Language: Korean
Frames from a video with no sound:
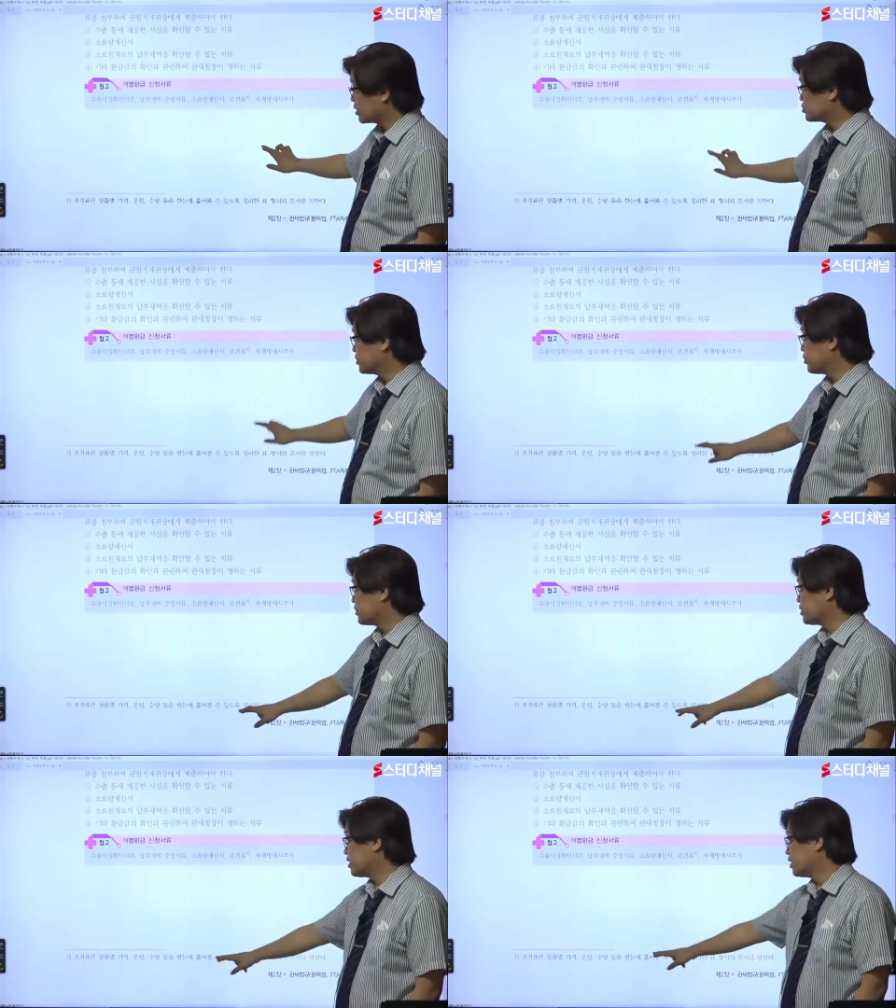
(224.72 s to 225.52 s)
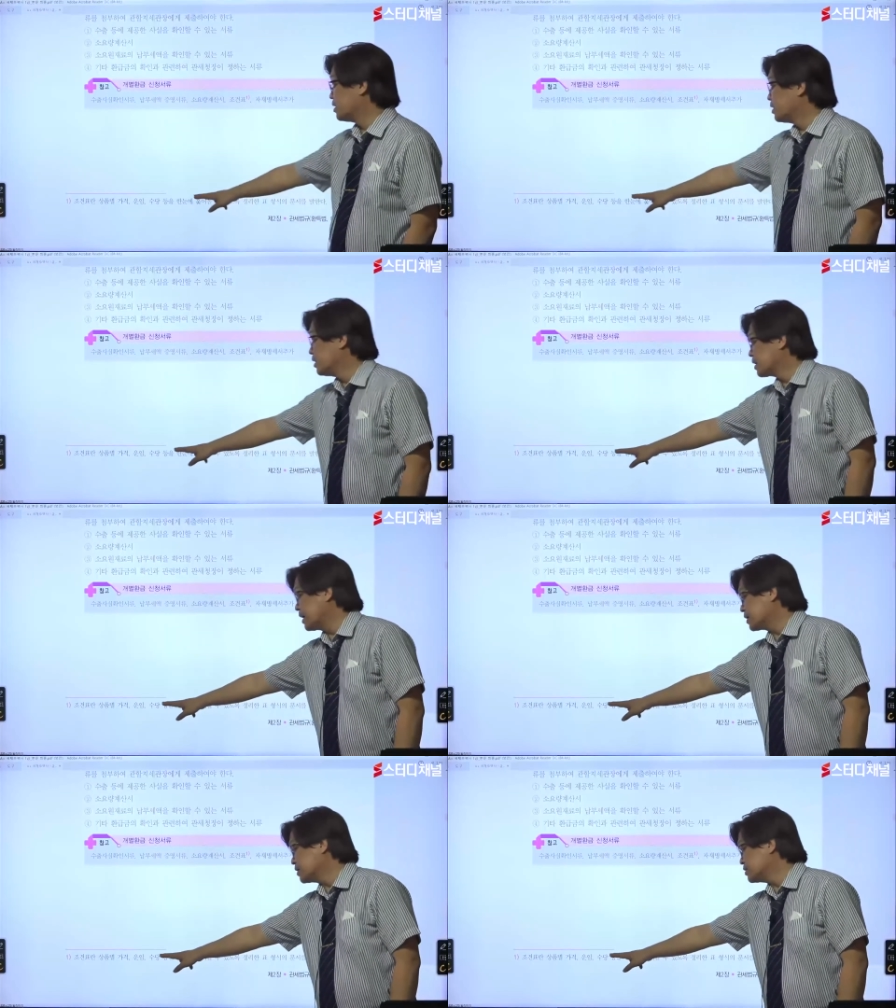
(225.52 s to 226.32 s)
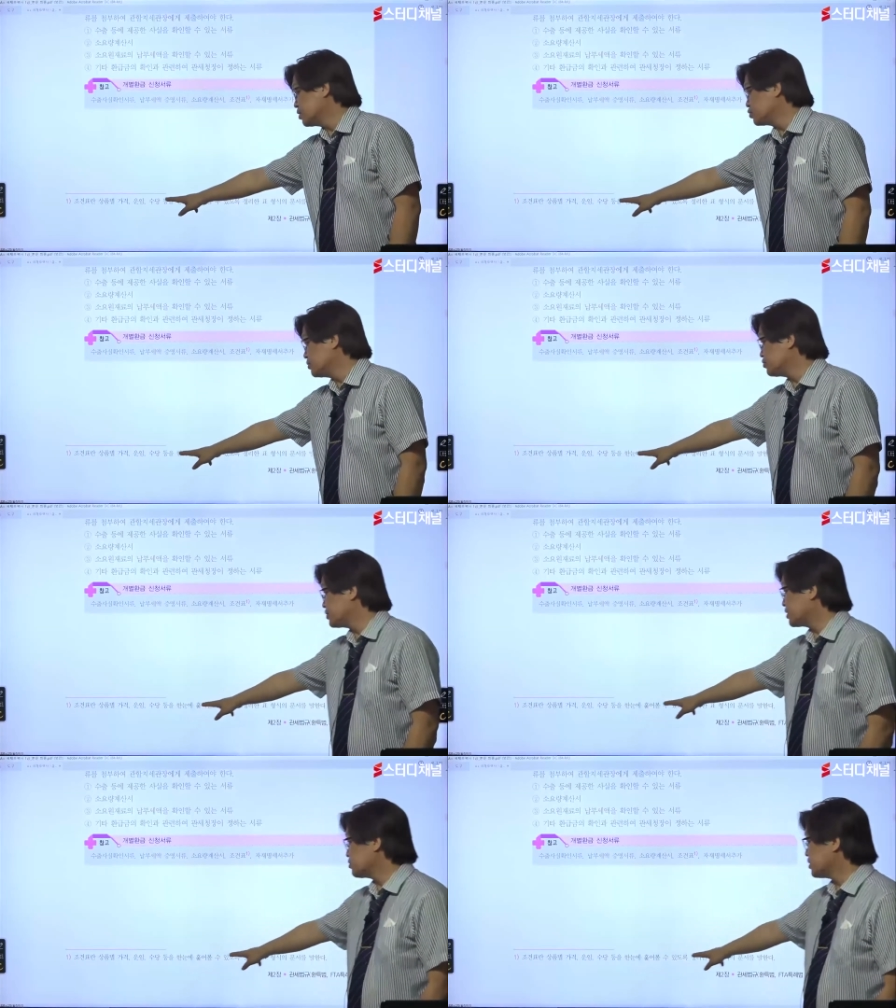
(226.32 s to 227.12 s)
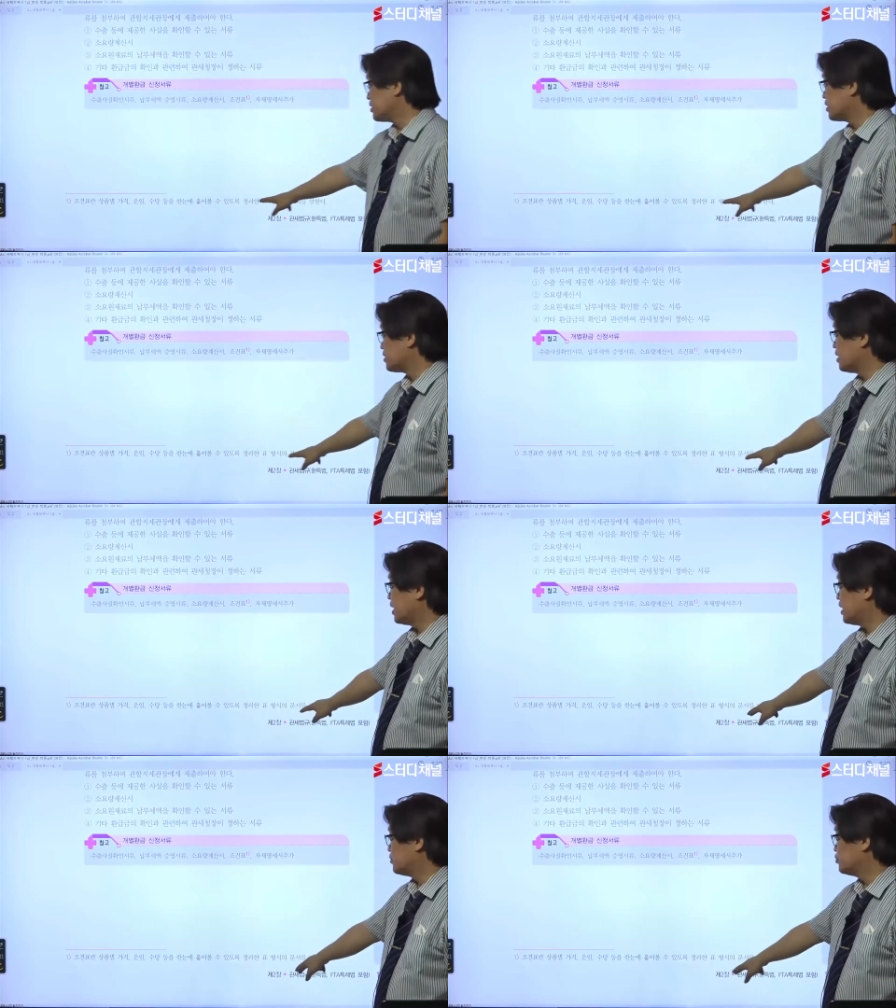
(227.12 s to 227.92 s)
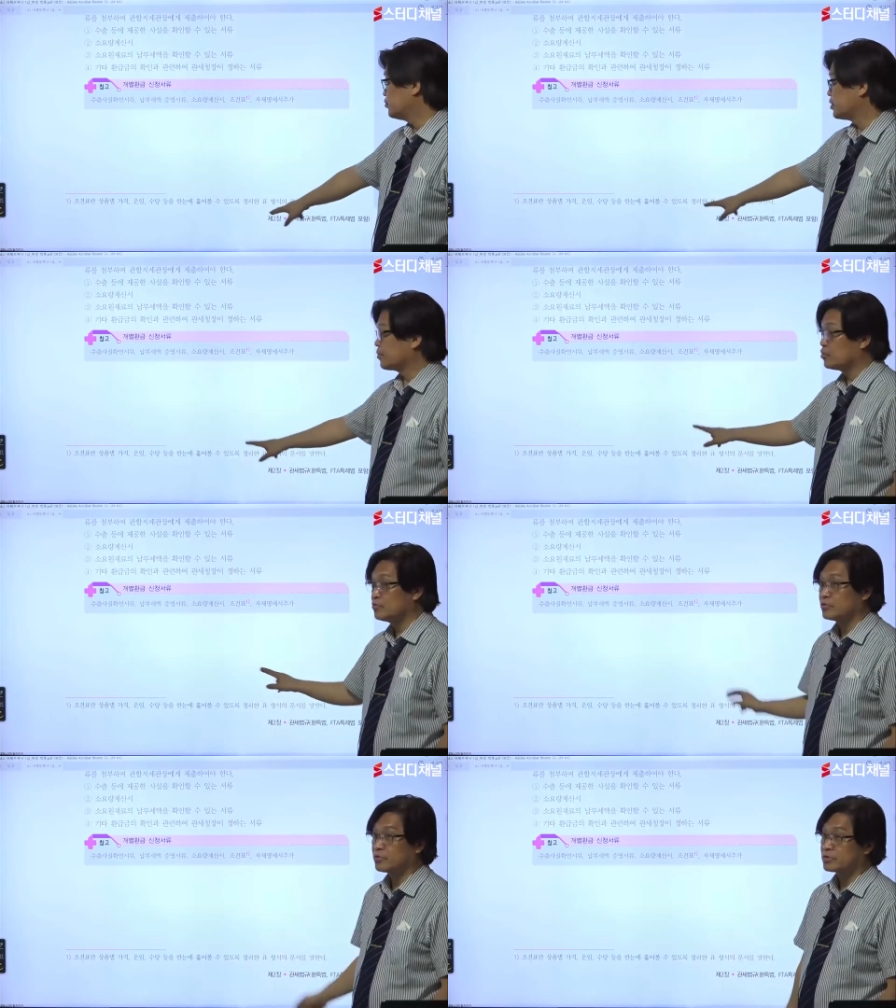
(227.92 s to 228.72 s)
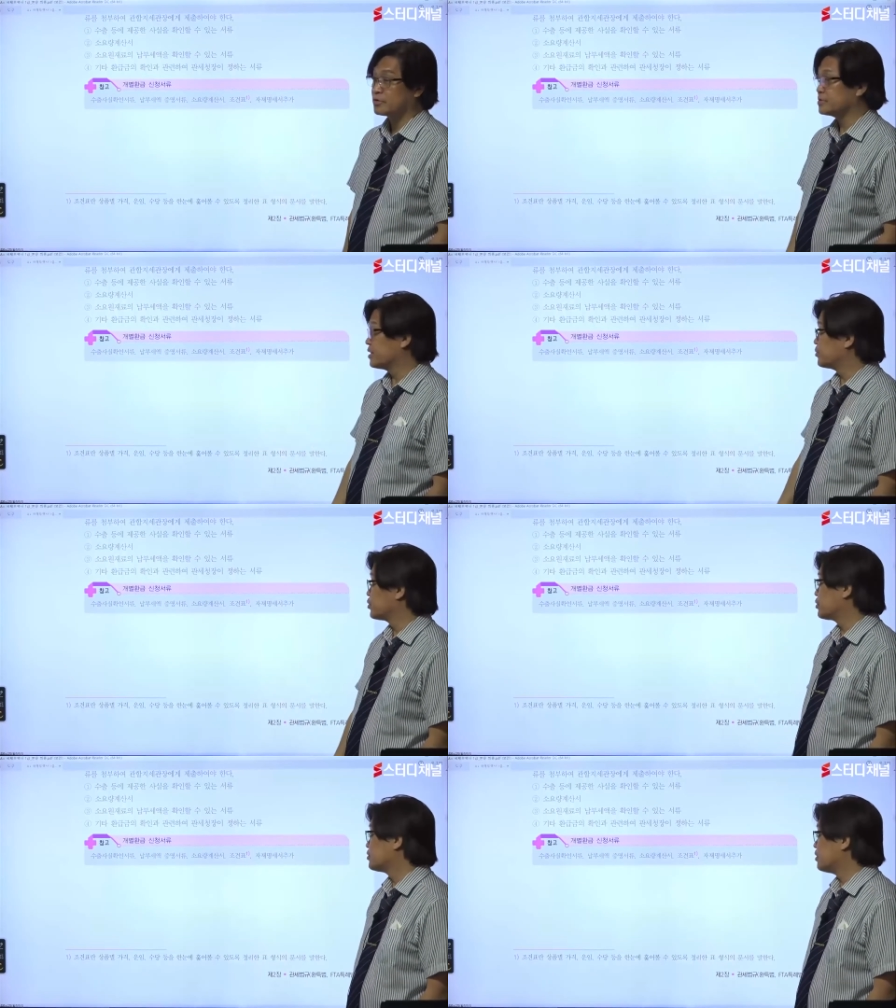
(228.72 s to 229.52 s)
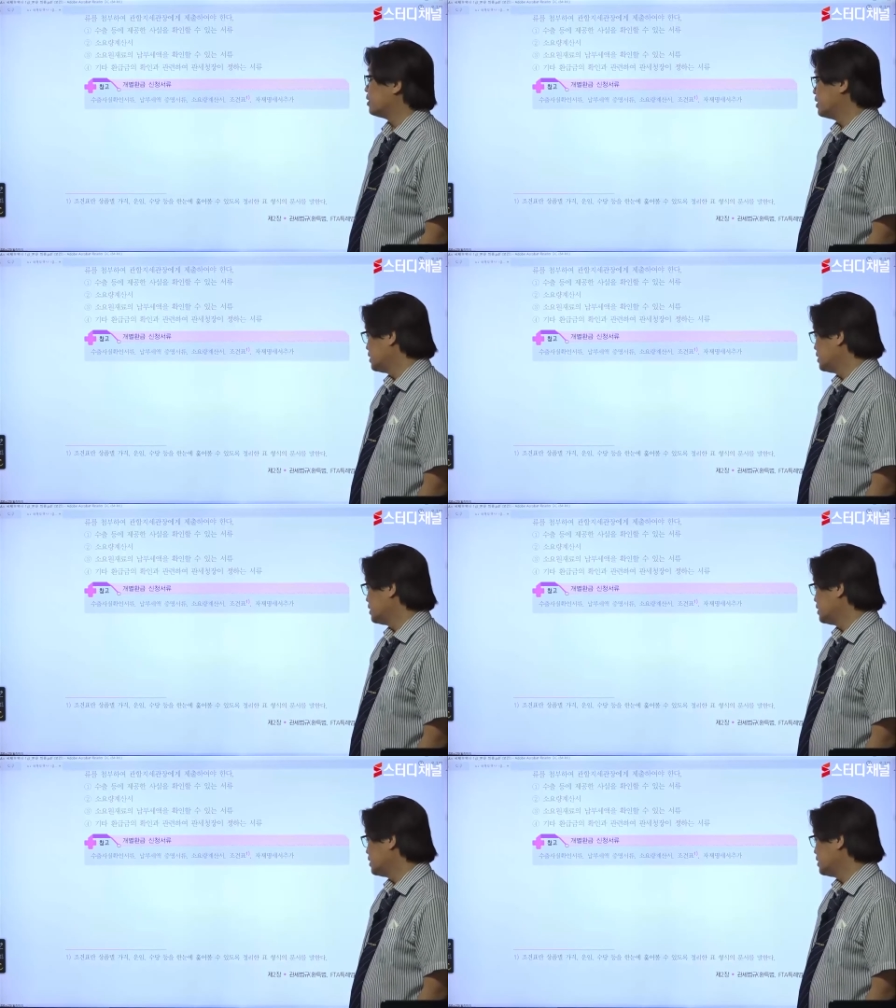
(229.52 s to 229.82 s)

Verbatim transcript: 각주에 보면은 가격이나 운임 수당 등에 대해서 한눈에 볼 수 있도록 정리한 표로서